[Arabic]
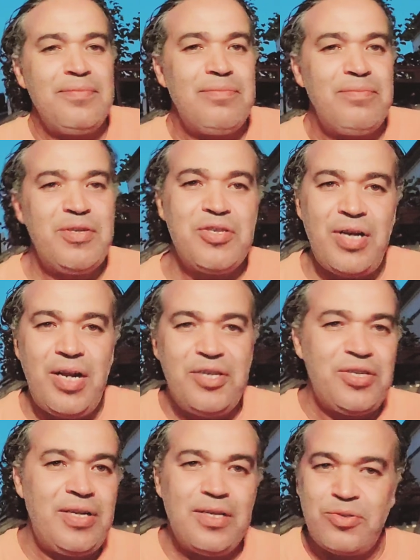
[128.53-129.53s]
ما يشرحش
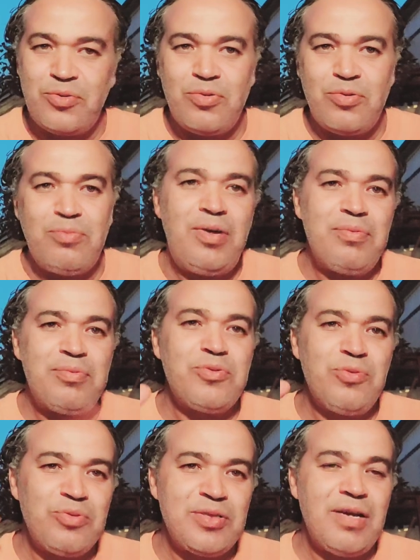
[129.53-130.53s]
علاش يقول لكم
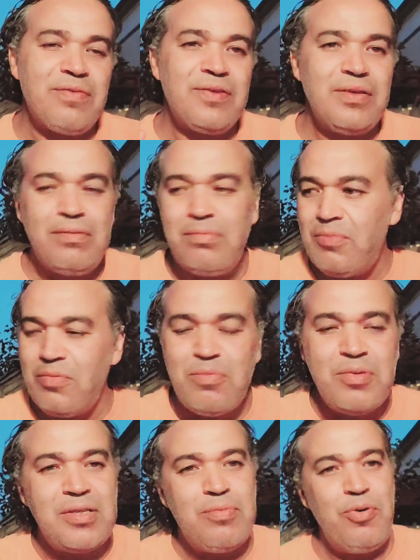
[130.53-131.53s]
حبسوا صافي
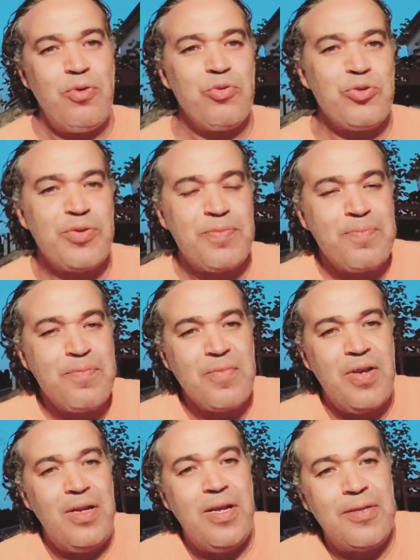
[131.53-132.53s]
وما تذبحوش
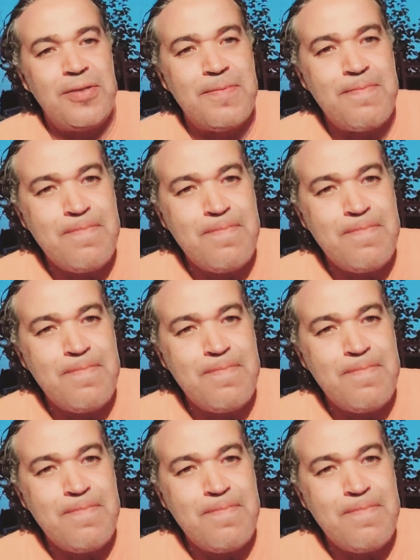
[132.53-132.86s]
علاش